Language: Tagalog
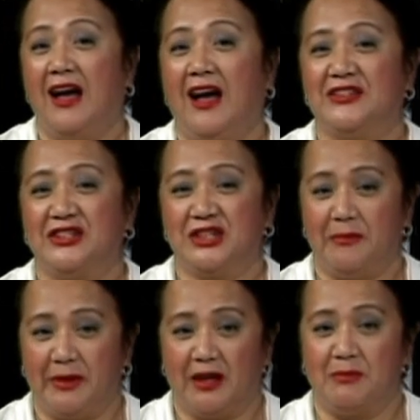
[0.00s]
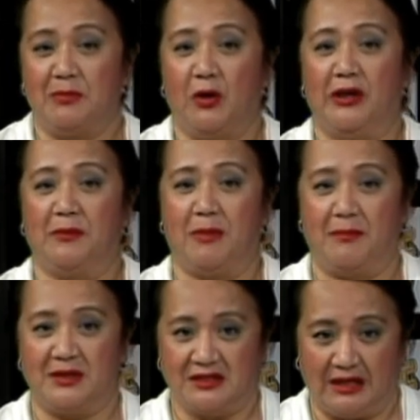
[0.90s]
At uh, syempre kami po ay
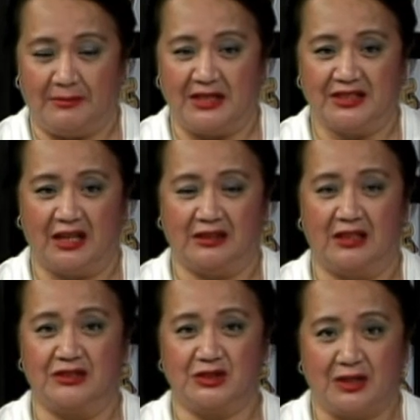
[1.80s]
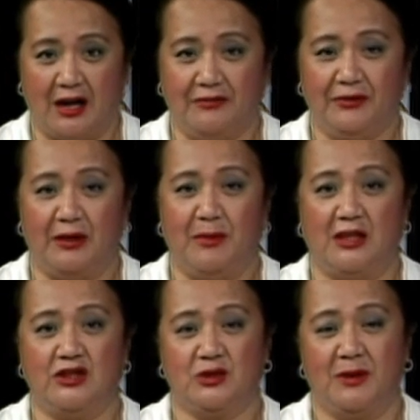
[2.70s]
nagpapasalamat sa lahat ng staff and
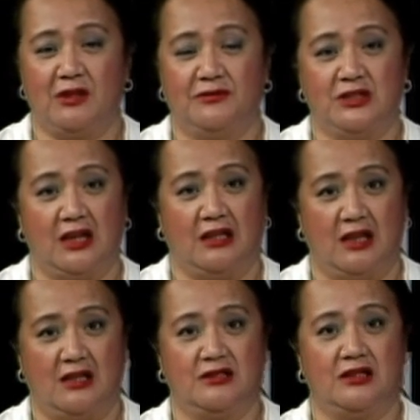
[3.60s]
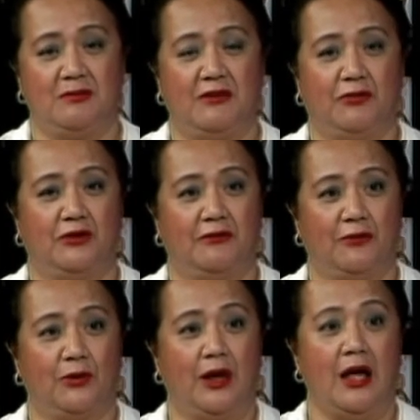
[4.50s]
management of GNN TV
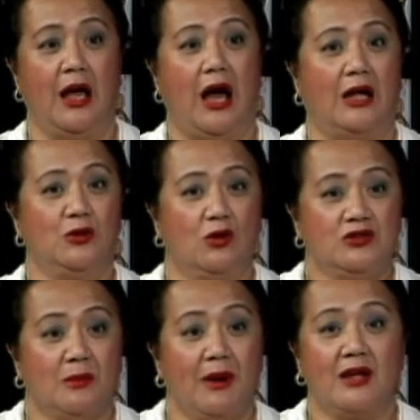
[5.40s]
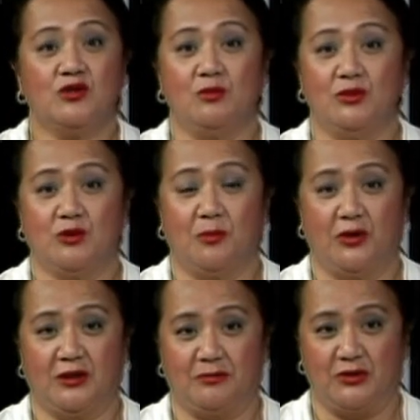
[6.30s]
44 at doon sa mga
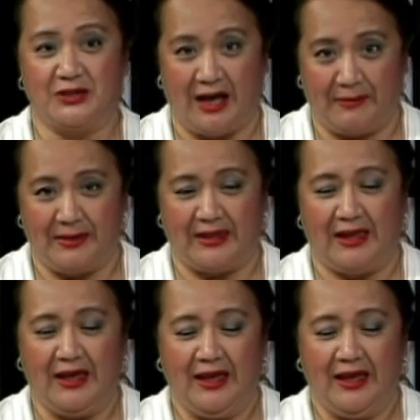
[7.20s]
sumusuporta po sa amin.